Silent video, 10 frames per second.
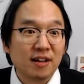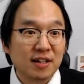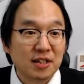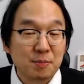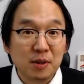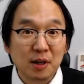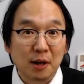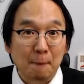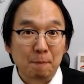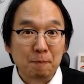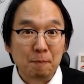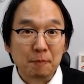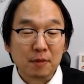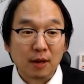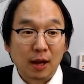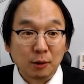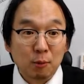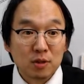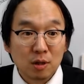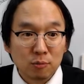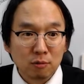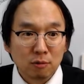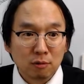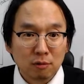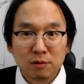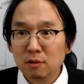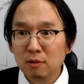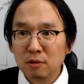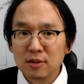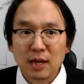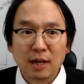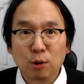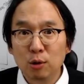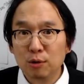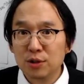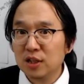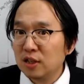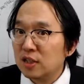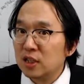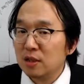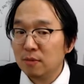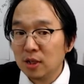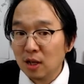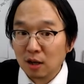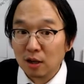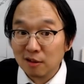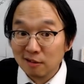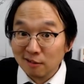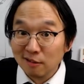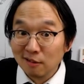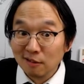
하십니다. 행동재무? 그거 사이컬러지 심리학 아니요?